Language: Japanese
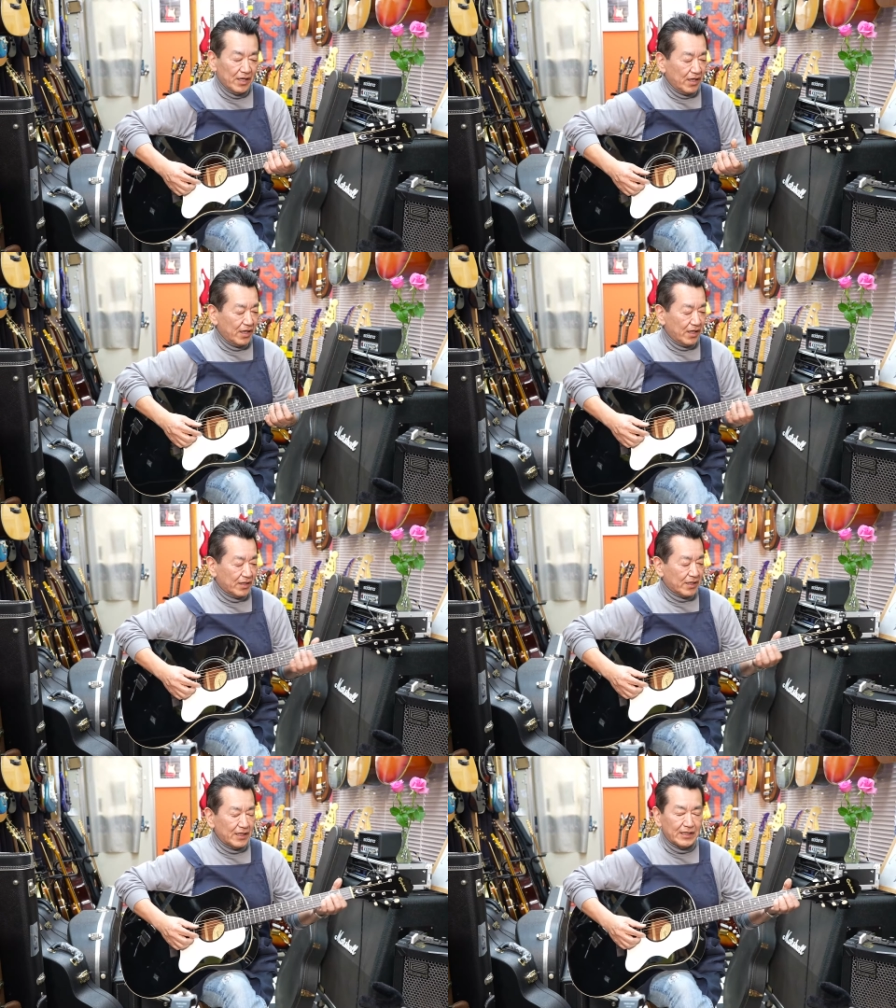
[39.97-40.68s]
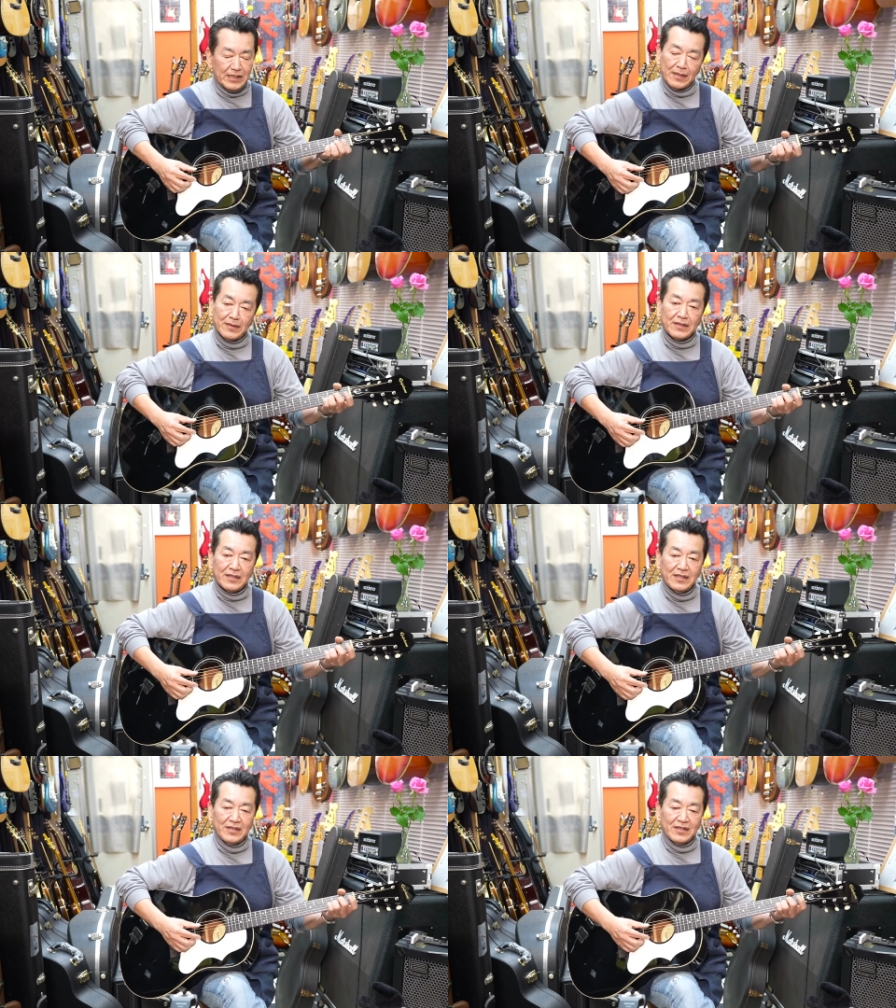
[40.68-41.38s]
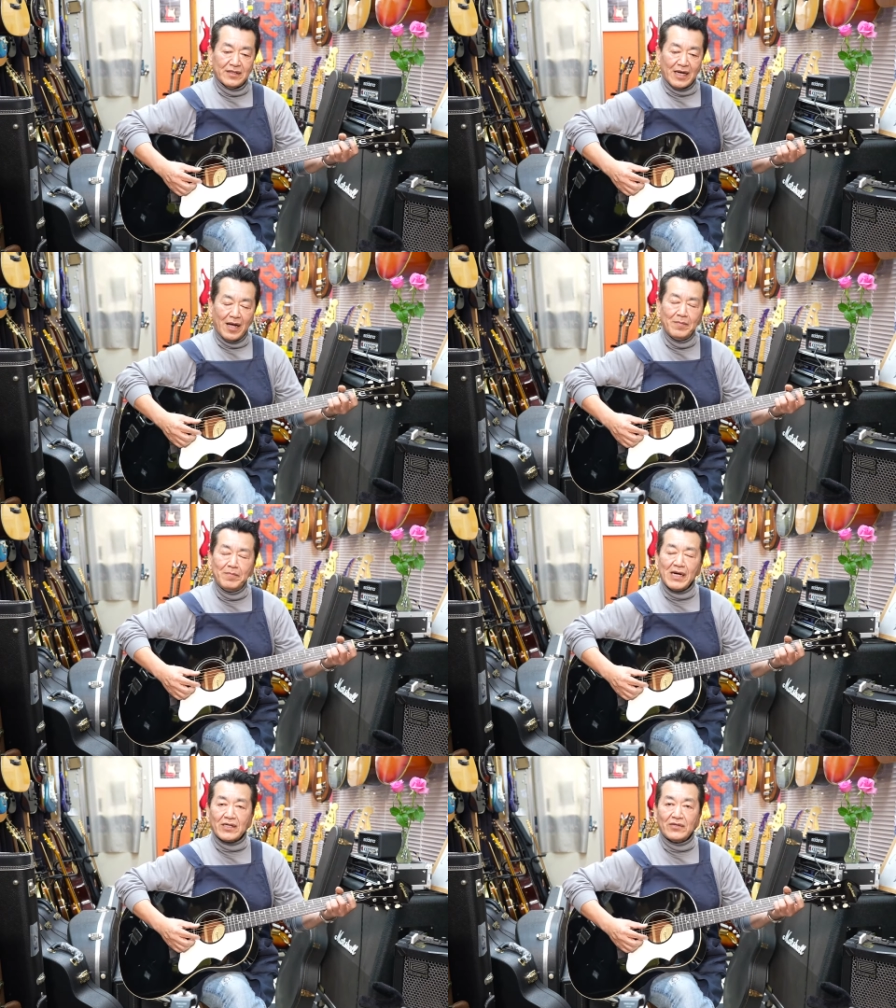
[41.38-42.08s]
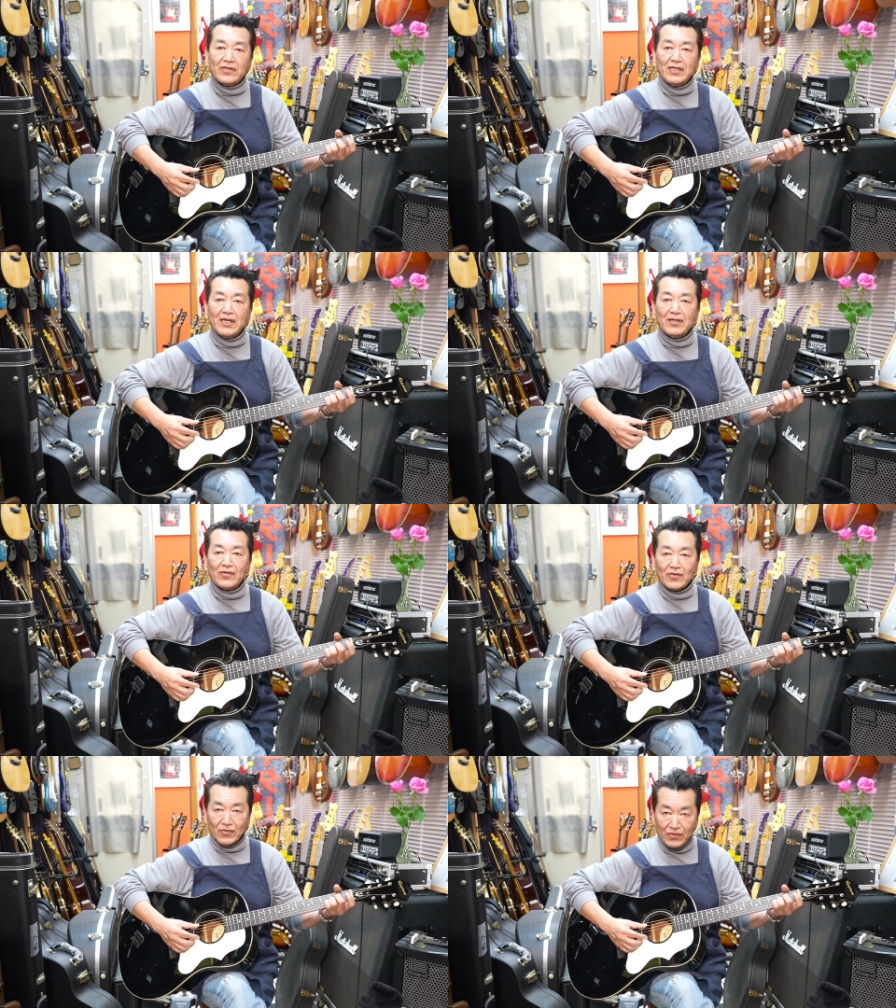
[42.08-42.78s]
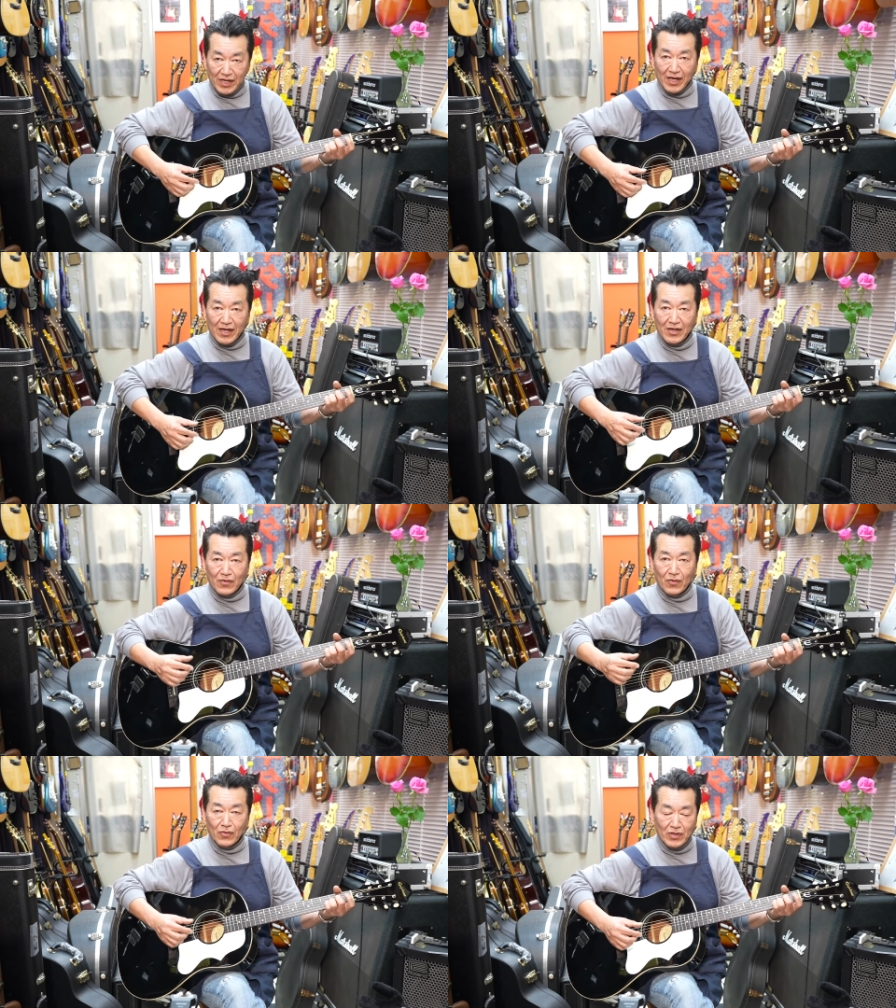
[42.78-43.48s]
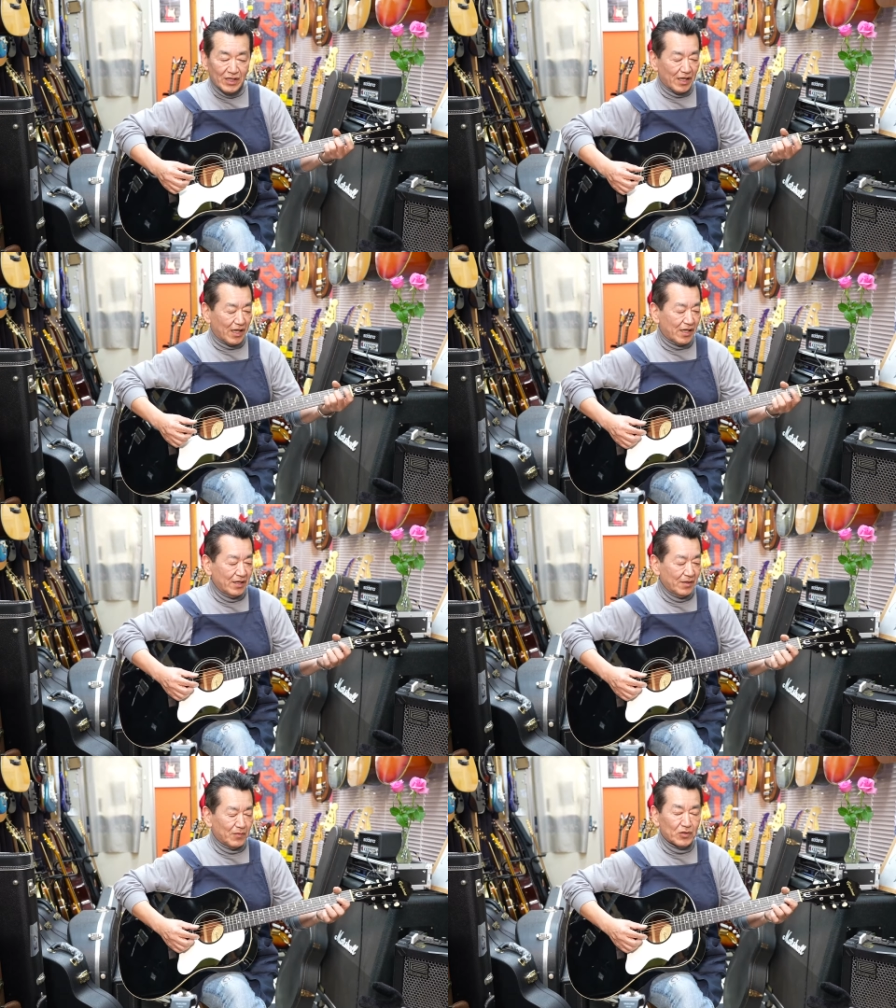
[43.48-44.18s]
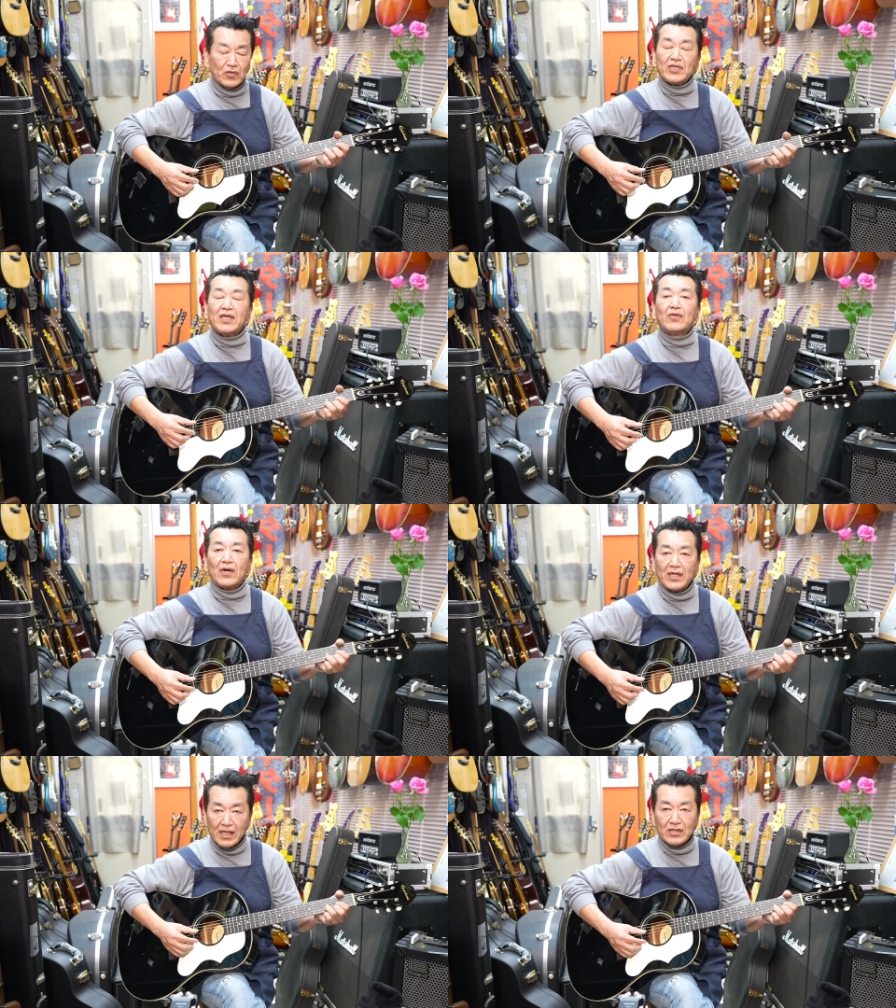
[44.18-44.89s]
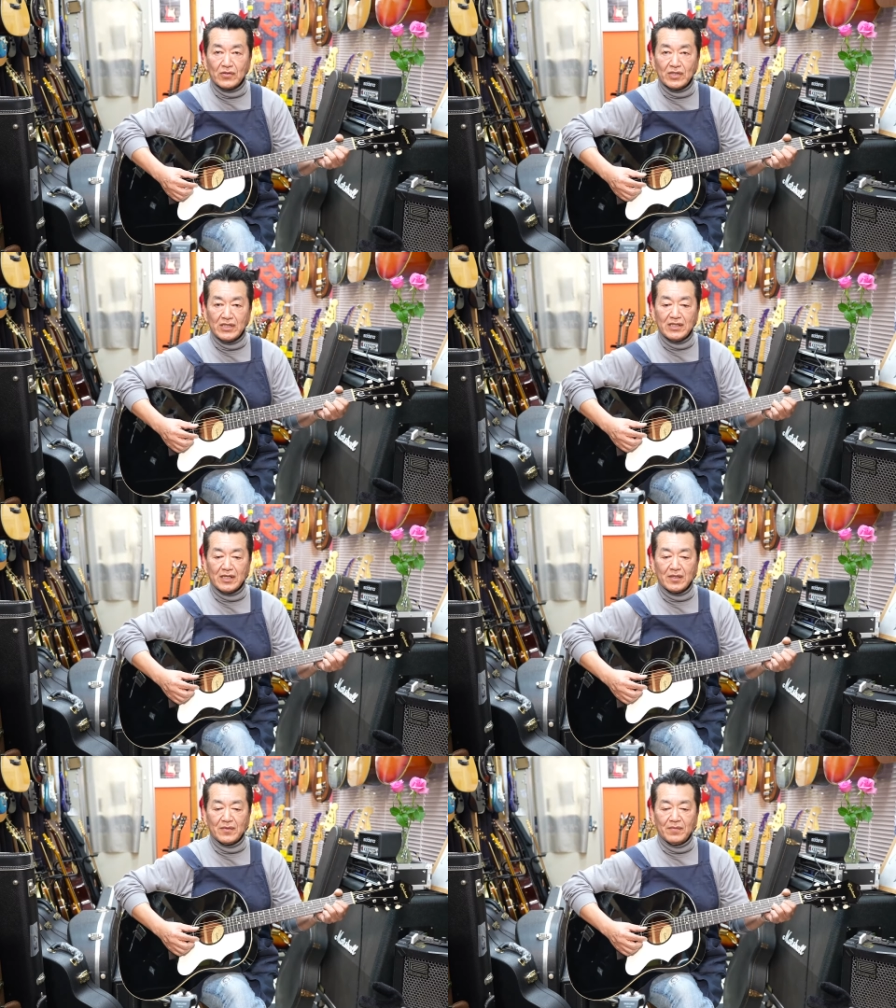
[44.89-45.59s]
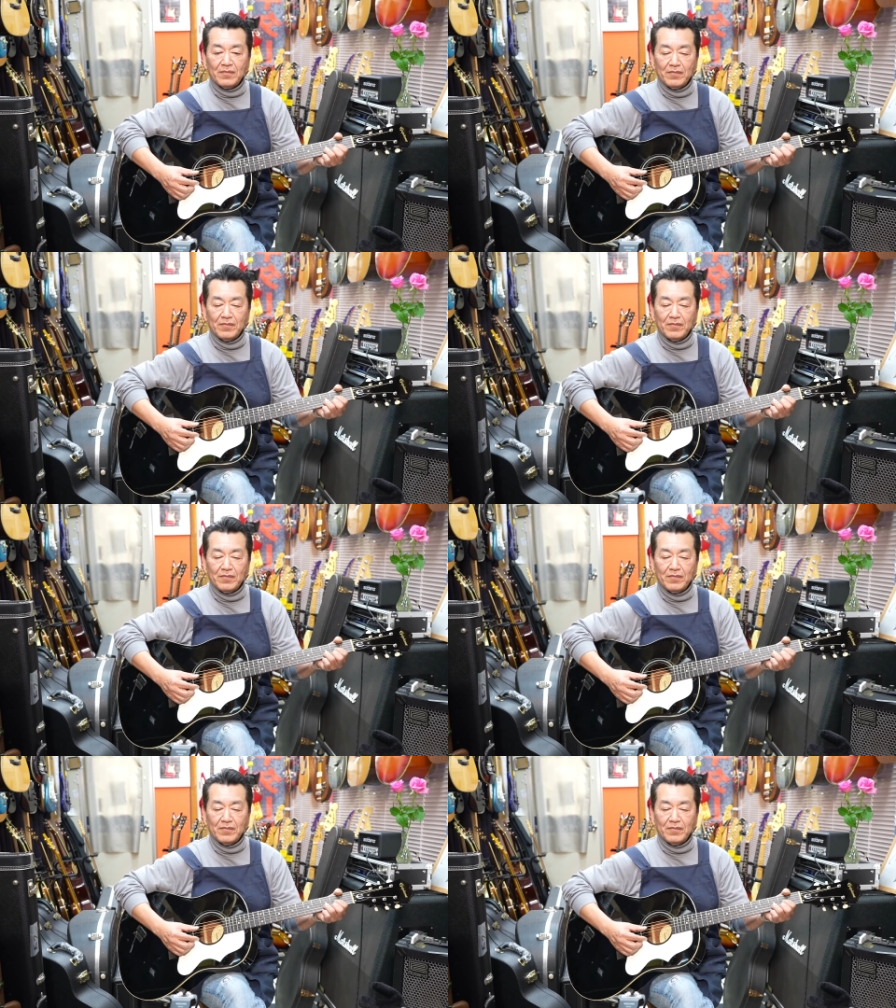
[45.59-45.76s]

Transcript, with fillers: えひかりちゃんカムバック記念ということでこのギター女性とかね初心者に